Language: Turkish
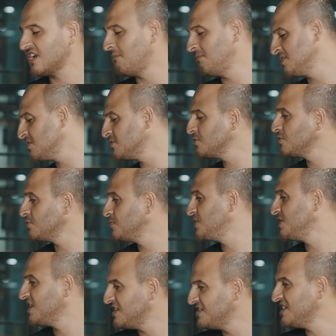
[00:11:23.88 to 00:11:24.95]
Kabataş
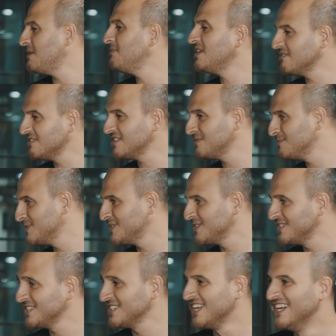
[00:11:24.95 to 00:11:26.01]
otobüsü gelince haber verir misiniz?